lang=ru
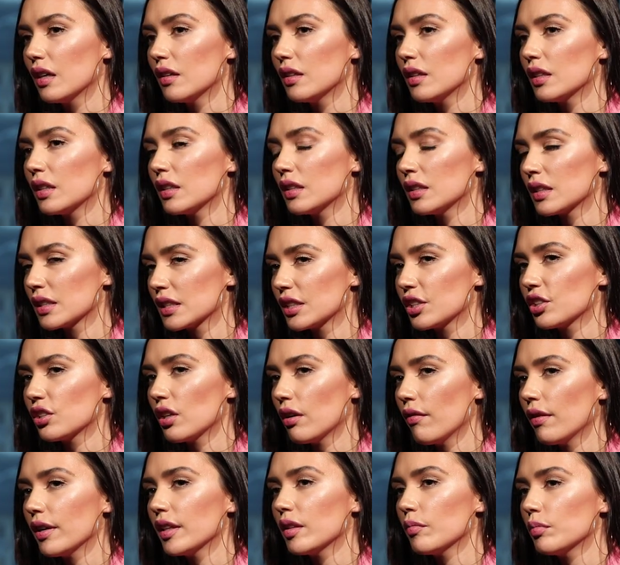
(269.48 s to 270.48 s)

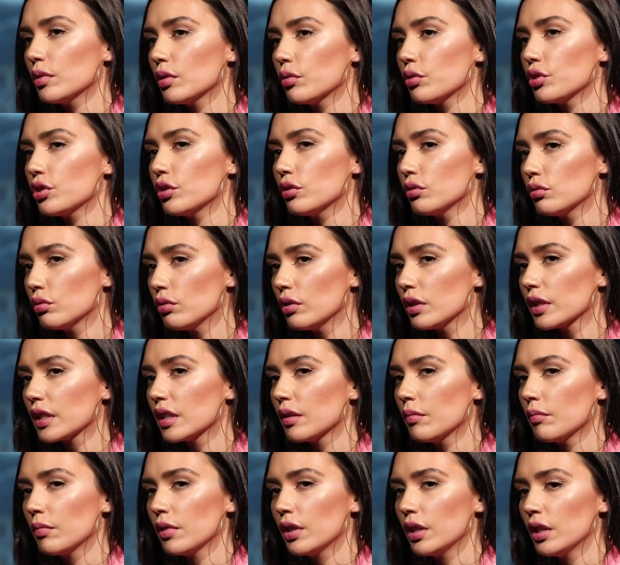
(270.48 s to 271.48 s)
Разочарование было очень
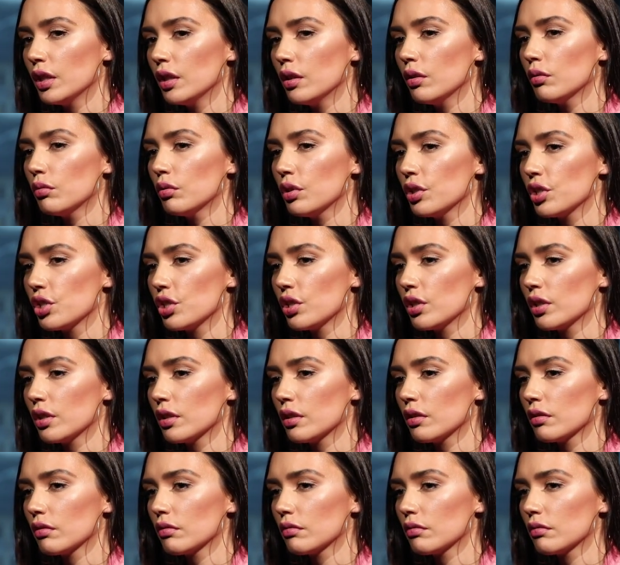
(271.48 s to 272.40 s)
долгим и очень...